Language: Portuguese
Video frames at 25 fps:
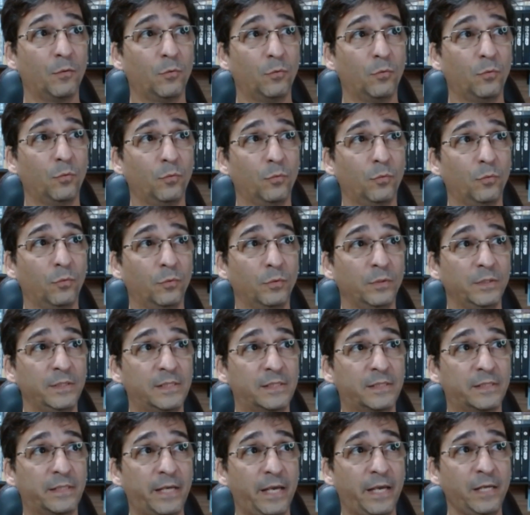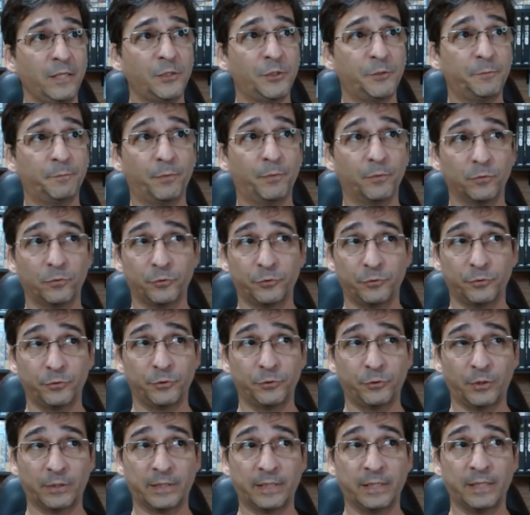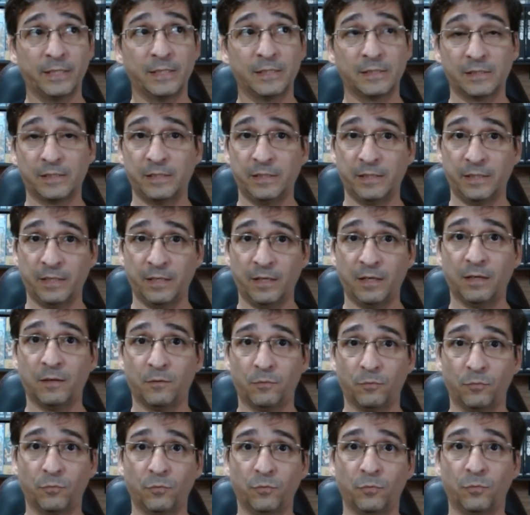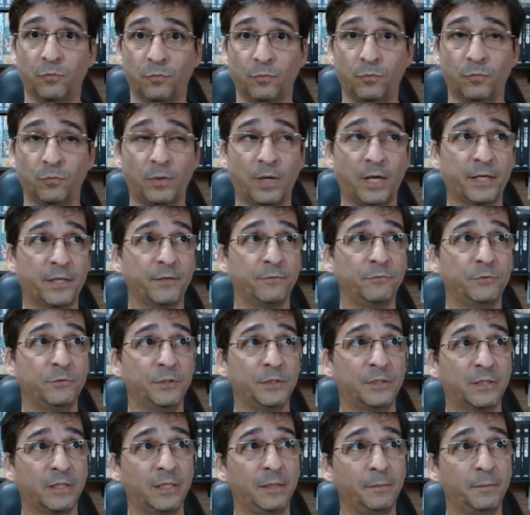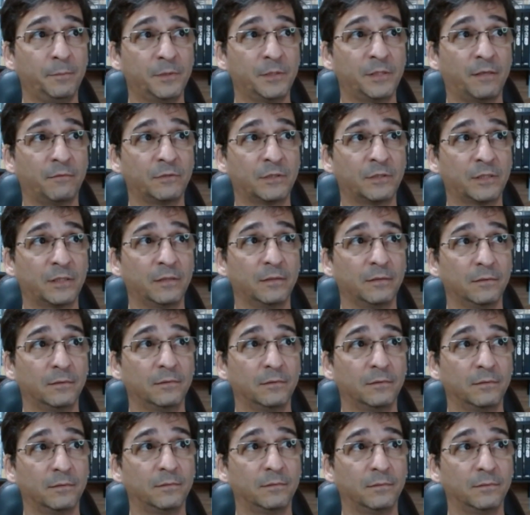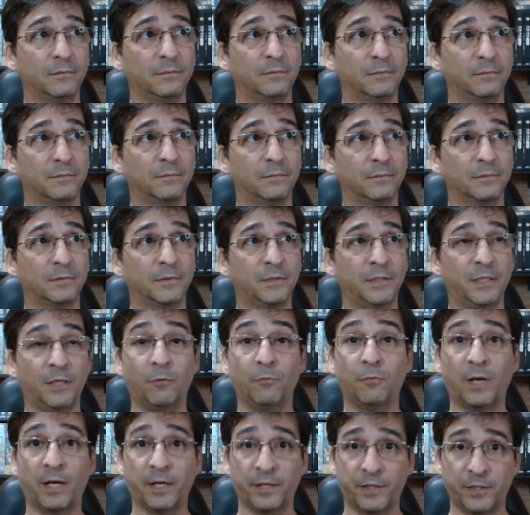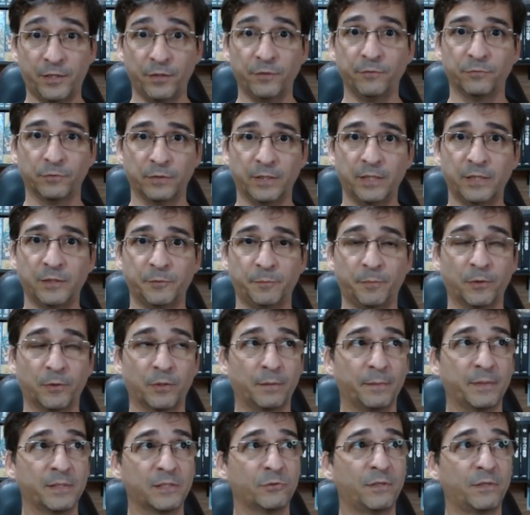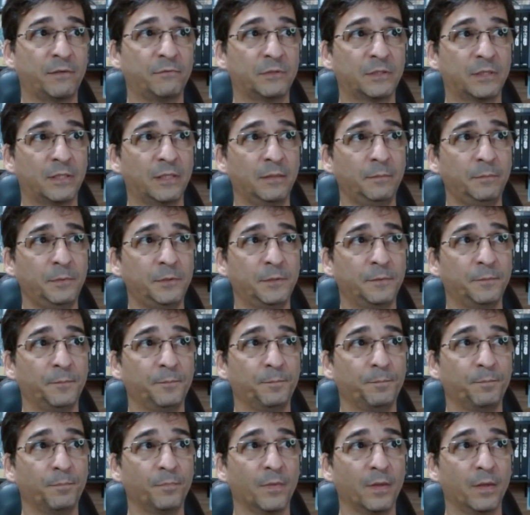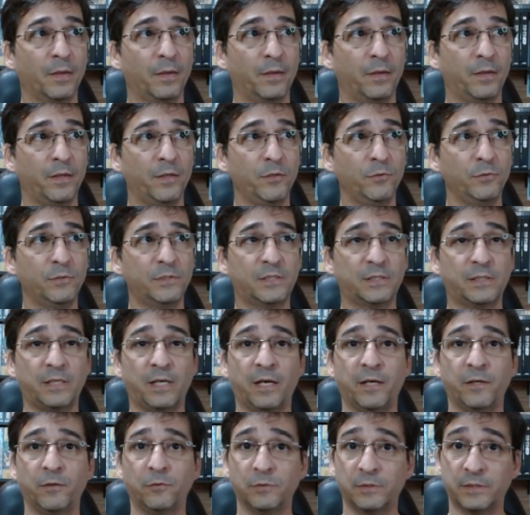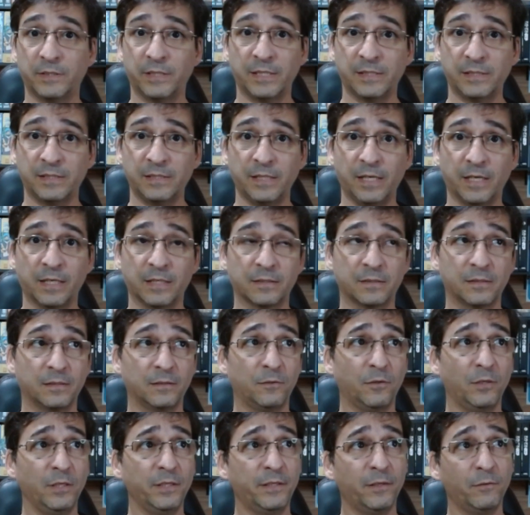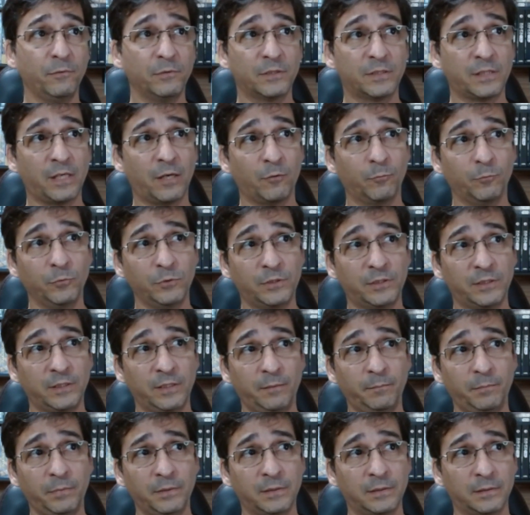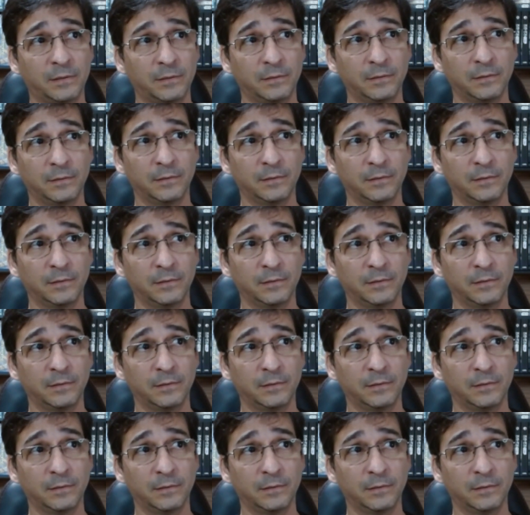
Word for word: o sketch.js, que é o, o, arquivo de script JavaScript, que é o arquivo né, de programação JavaScript, e o style CSS. Então ele tem um style muito simples